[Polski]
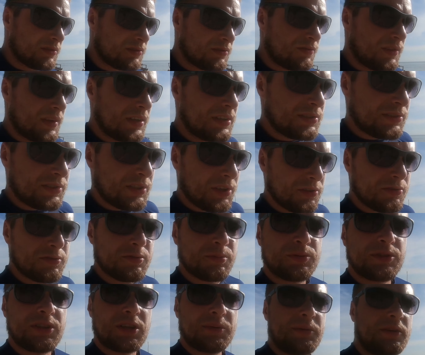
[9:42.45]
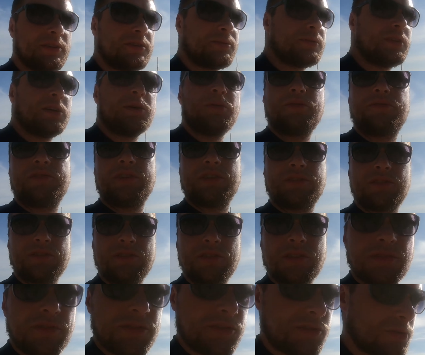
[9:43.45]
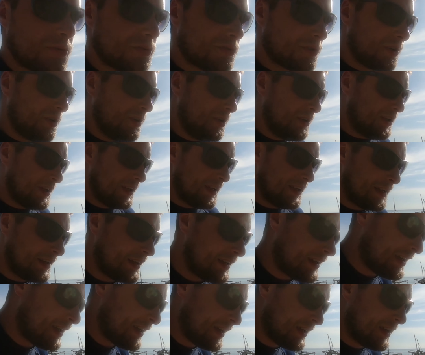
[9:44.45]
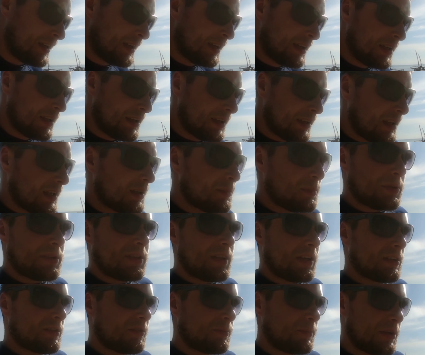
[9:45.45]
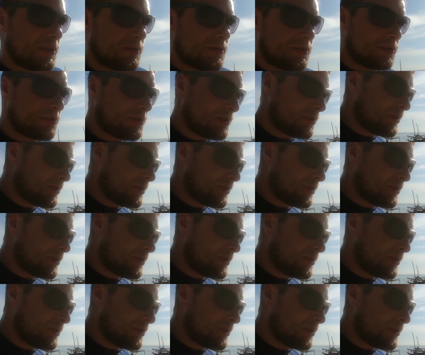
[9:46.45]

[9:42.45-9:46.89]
20 osób, które mieliśmy na łódce to dosyć dużo jakby tak zmniejszyć to